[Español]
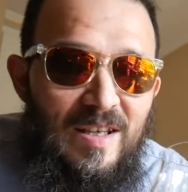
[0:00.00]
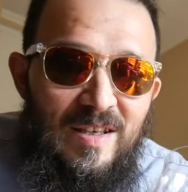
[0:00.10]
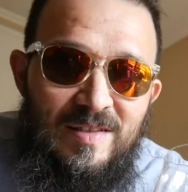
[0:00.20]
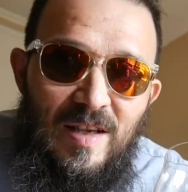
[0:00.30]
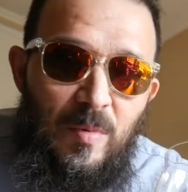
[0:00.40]

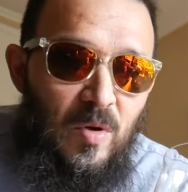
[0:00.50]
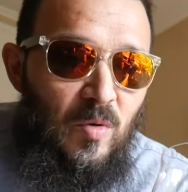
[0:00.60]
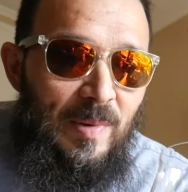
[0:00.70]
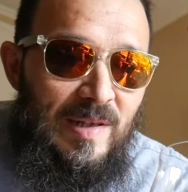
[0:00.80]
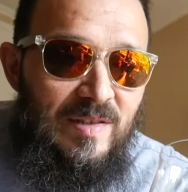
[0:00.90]
sea por
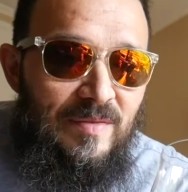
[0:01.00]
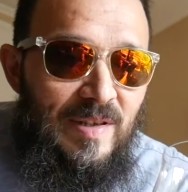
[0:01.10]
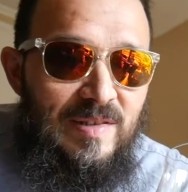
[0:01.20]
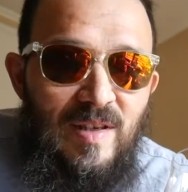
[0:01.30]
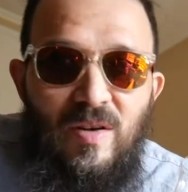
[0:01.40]
culpa de la
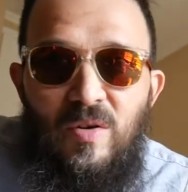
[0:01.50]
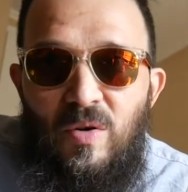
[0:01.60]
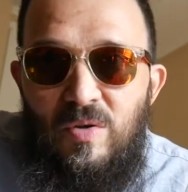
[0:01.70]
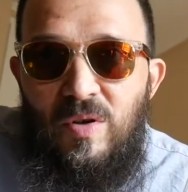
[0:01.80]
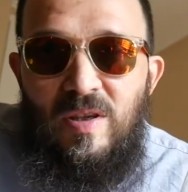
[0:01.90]
cerveza, o
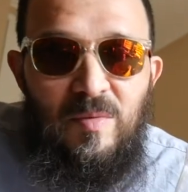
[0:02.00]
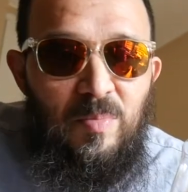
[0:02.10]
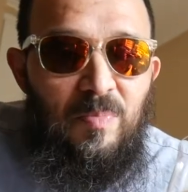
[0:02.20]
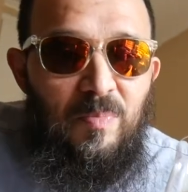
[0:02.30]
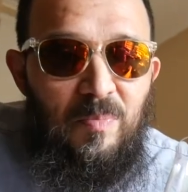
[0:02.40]
lo otro que
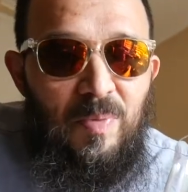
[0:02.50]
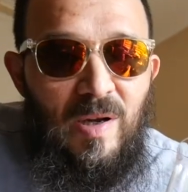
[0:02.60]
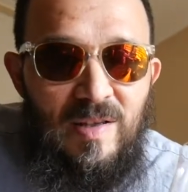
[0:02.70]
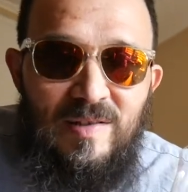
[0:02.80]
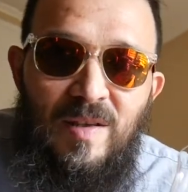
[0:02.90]

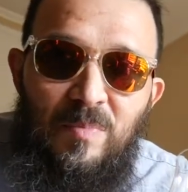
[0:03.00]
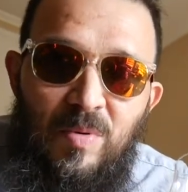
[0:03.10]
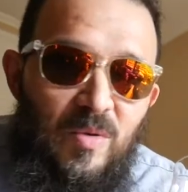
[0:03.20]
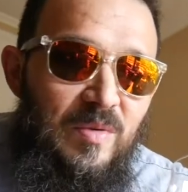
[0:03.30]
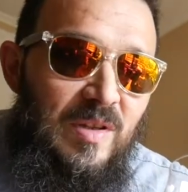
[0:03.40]
puede ser
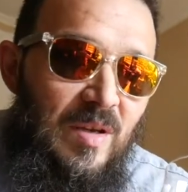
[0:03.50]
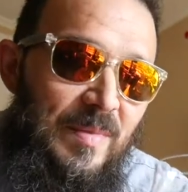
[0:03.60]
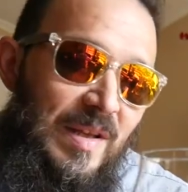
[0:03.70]
por un tema